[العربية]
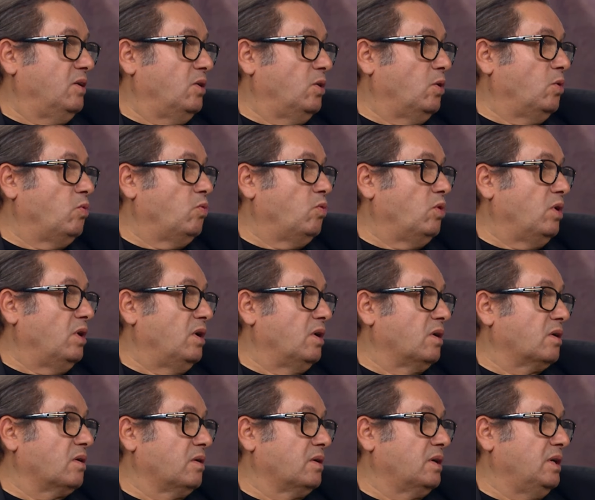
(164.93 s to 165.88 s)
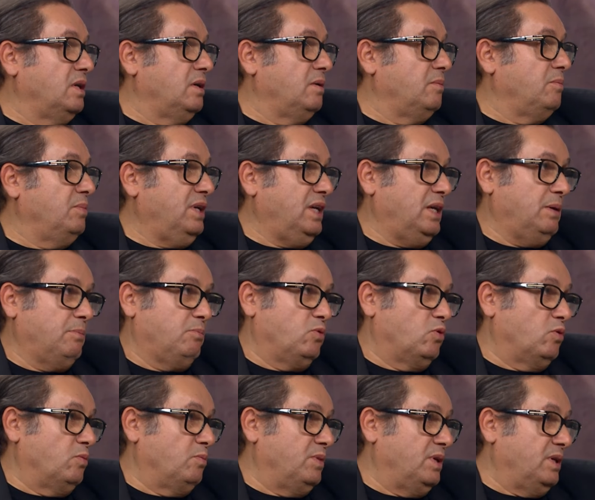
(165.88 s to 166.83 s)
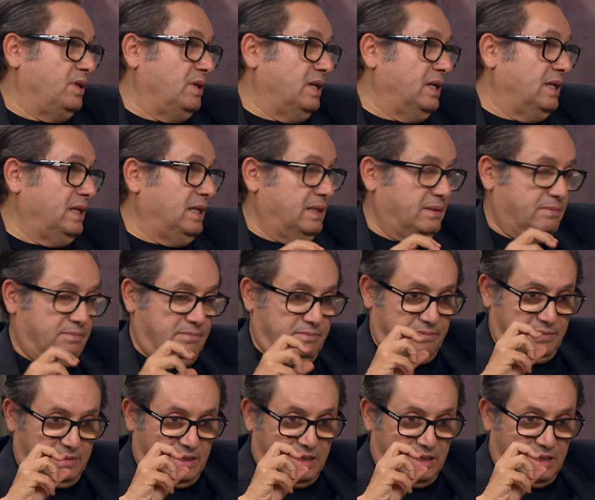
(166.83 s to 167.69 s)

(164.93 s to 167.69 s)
هو راجل بيحب امي يعني مم.